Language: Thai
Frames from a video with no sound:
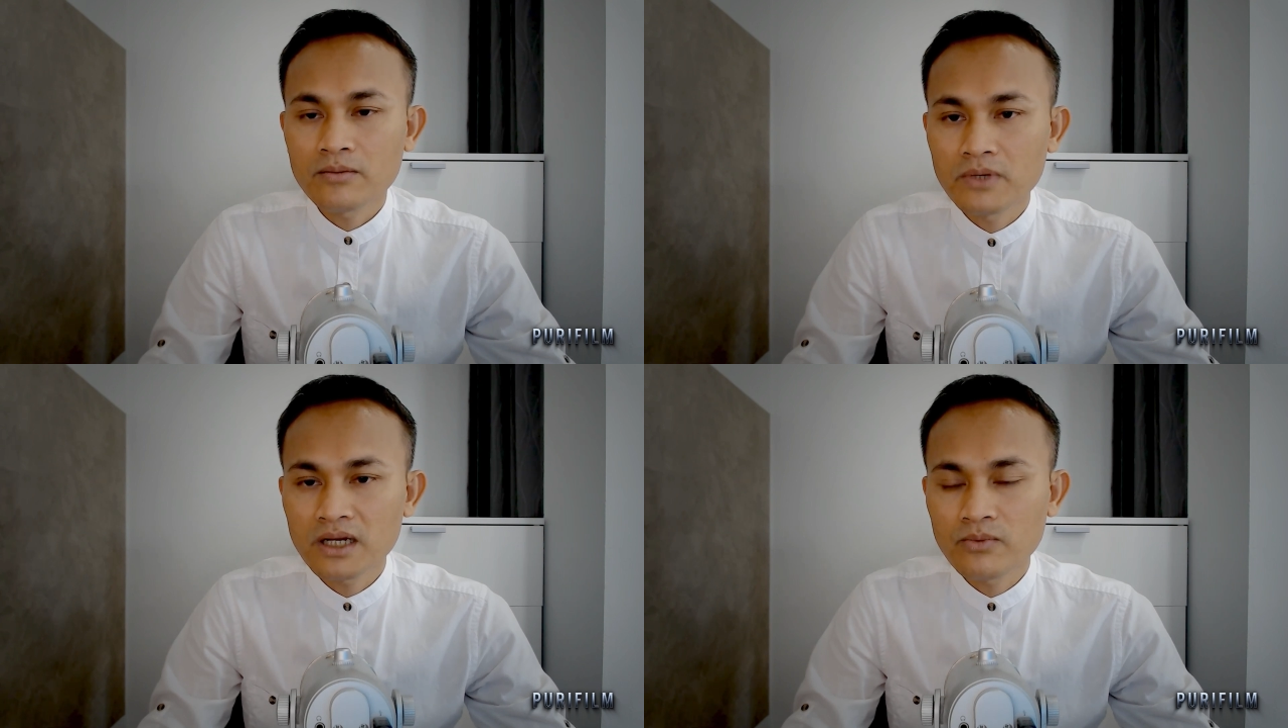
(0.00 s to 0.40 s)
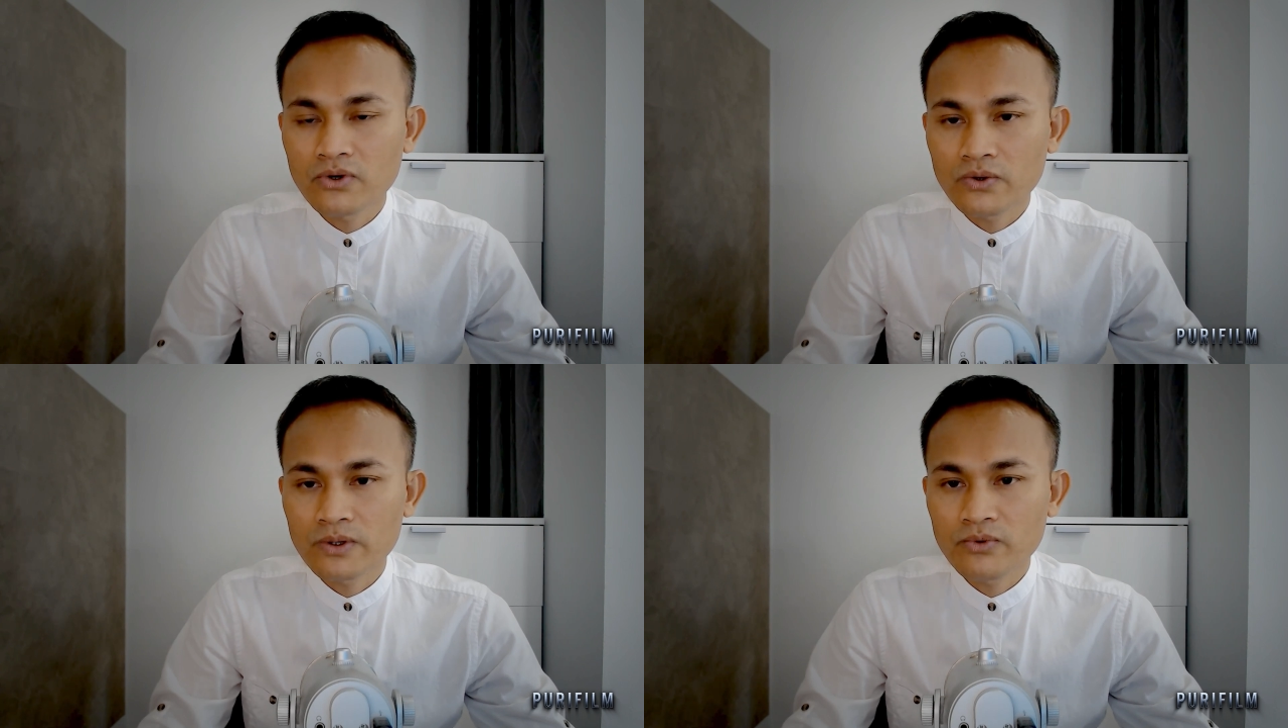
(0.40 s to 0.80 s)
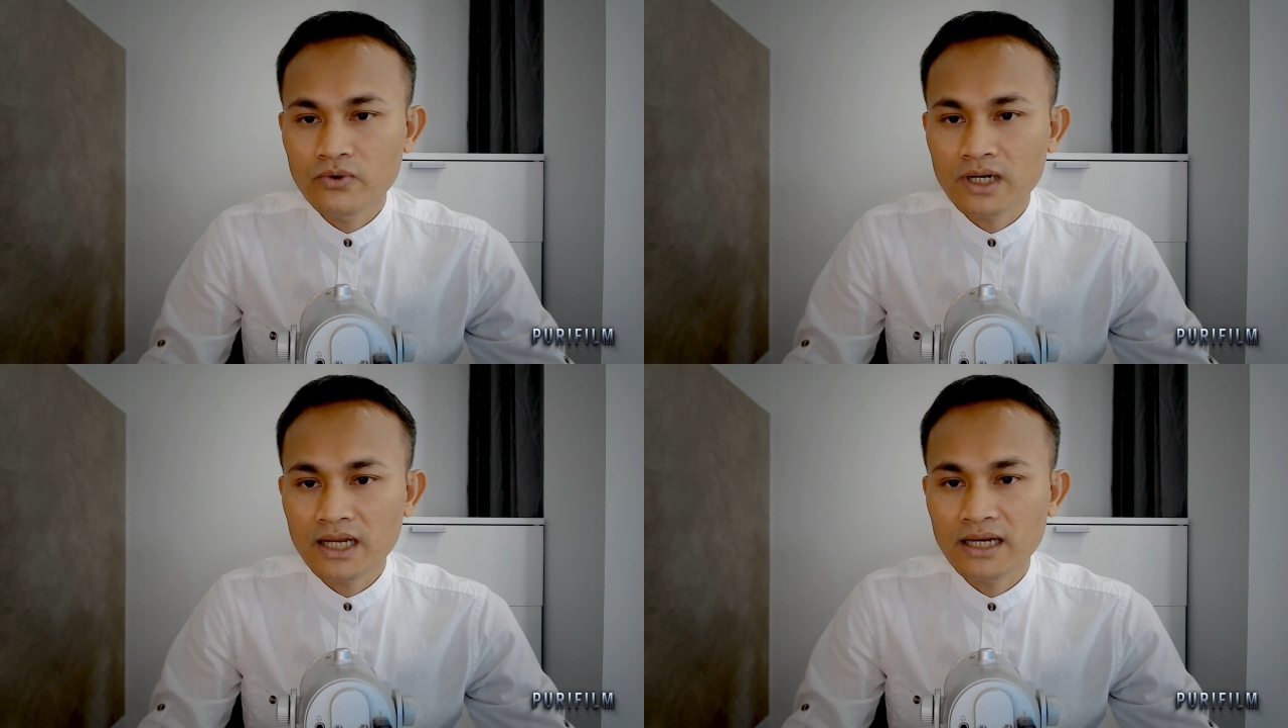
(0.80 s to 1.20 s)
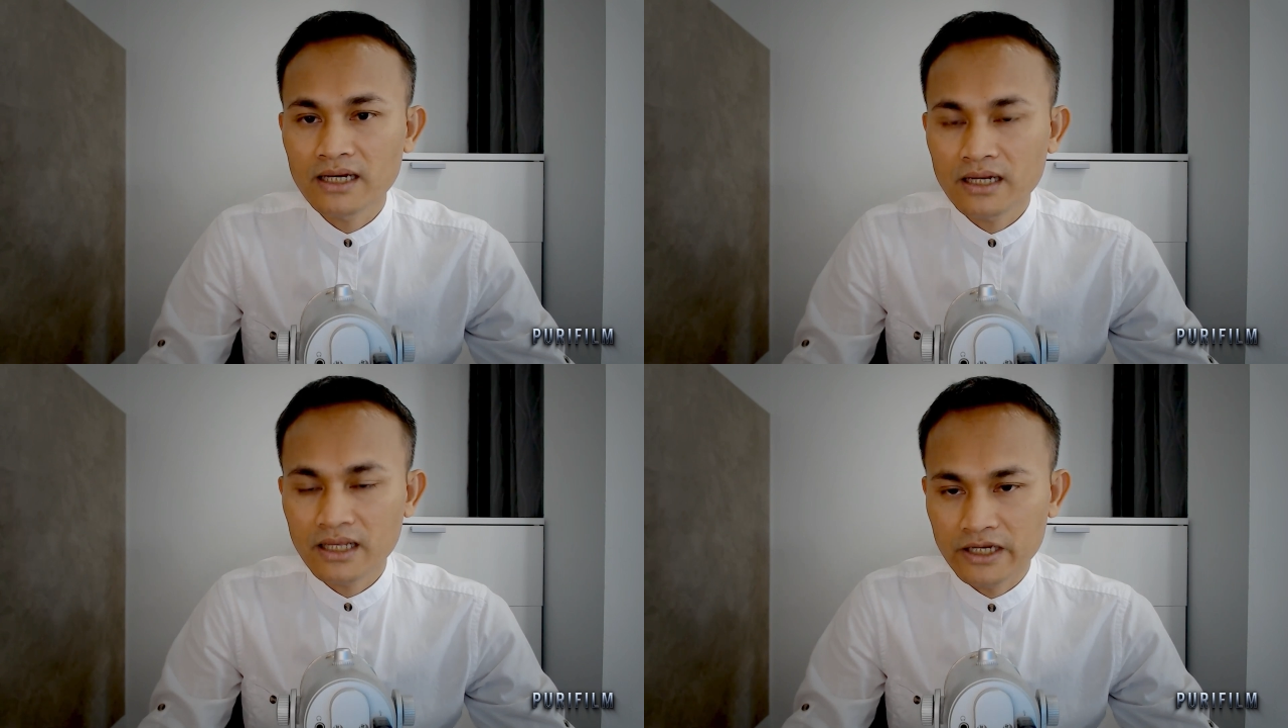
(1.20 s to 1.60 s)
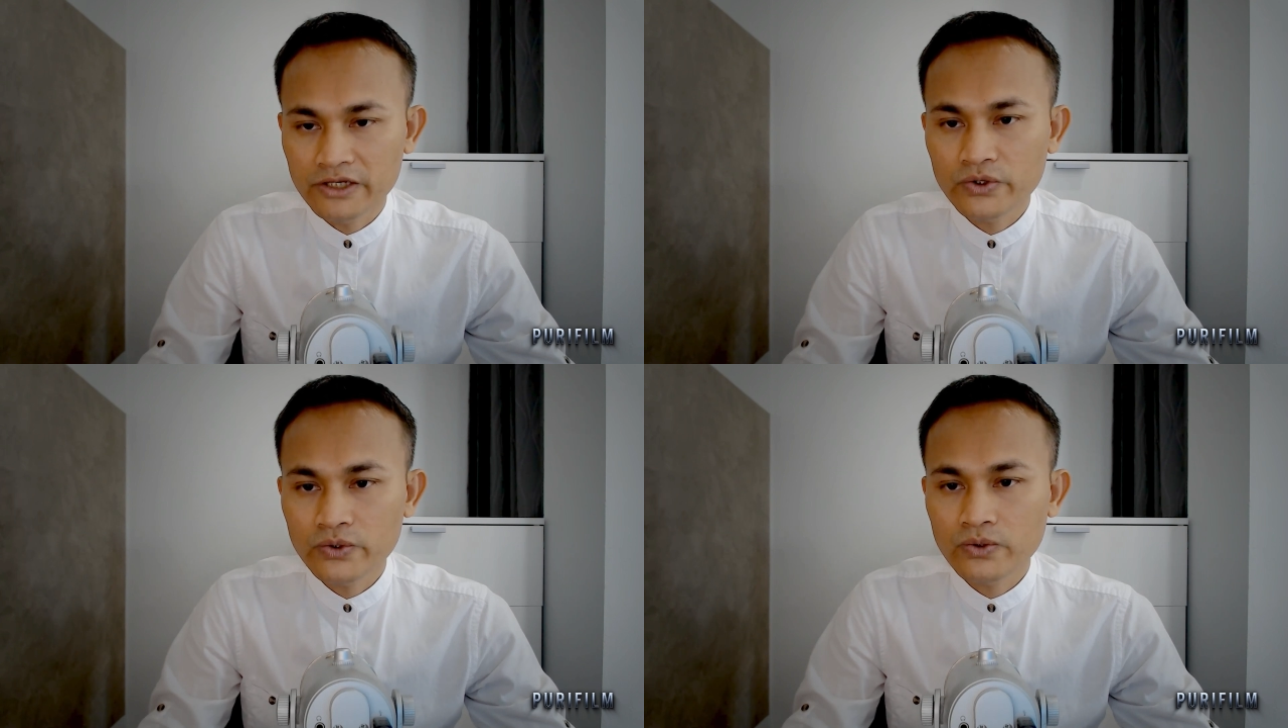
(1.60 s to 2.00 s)
เมื่อบุรุษผู้นั้นเห็น
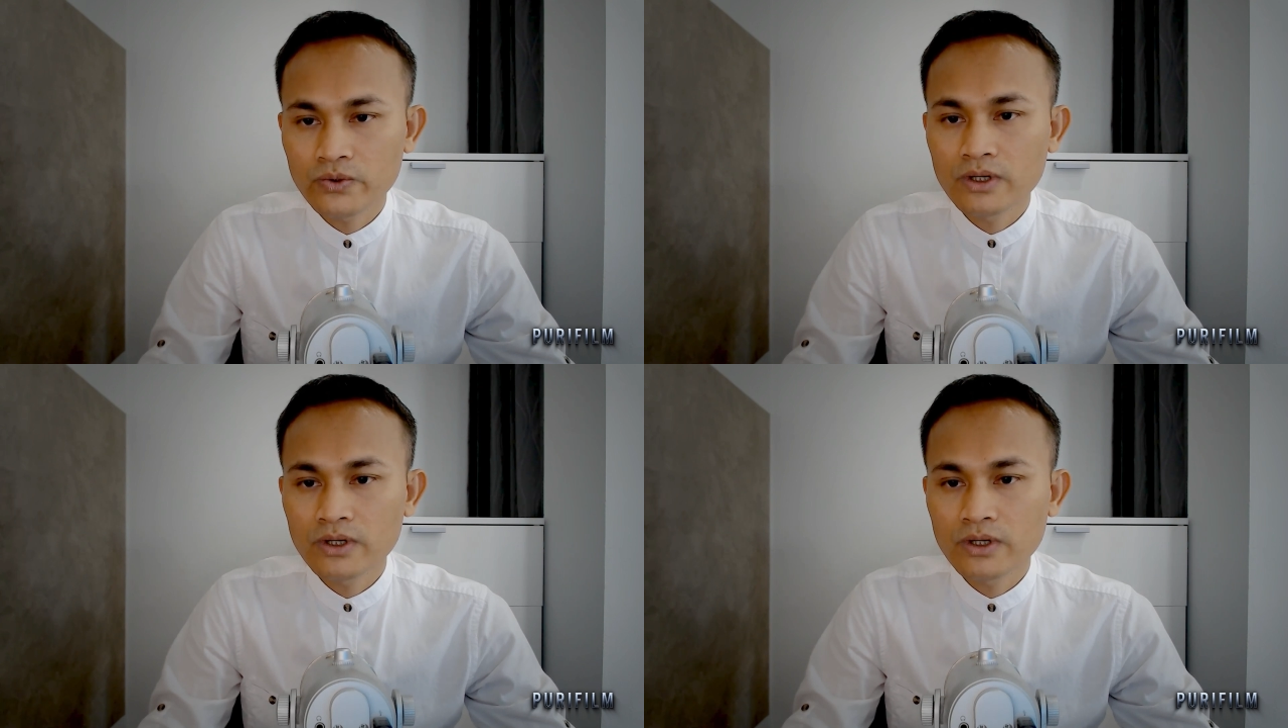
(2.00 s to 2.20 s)
อยู่